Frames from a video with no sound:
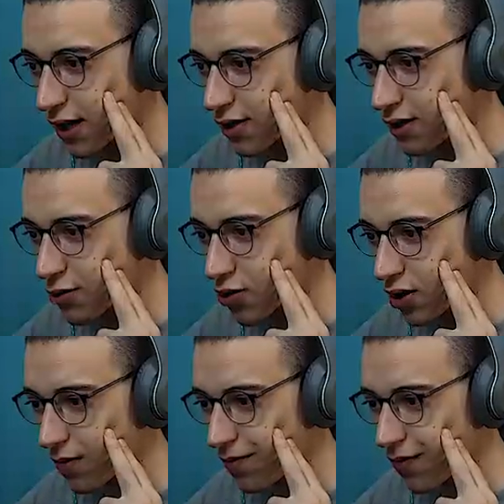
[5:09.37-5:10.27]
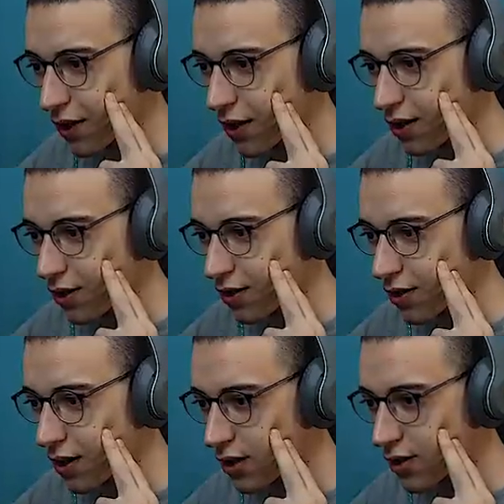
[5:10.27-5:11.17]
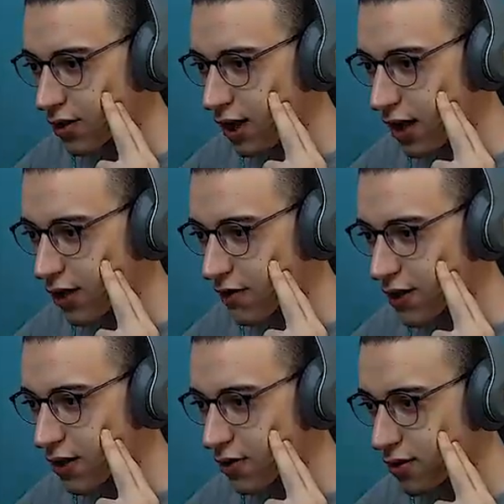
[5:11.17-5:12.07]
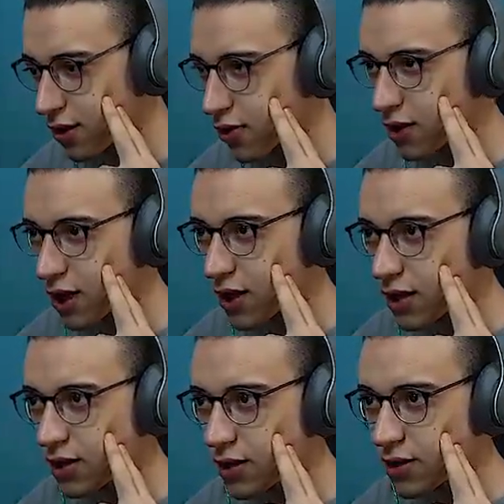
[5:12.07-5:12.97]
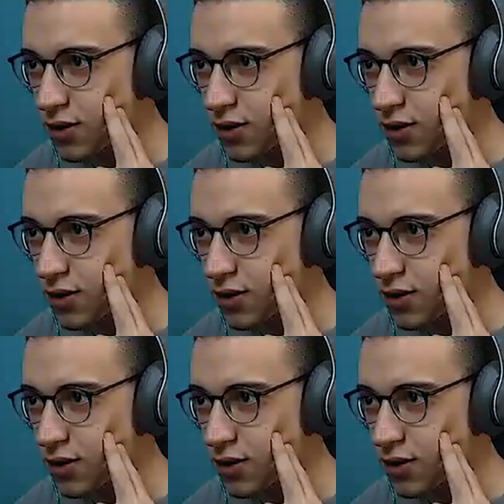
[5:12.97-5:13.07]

الحاجات دي بسرعه يعني نلحق نفسنا ايوه تعالى لي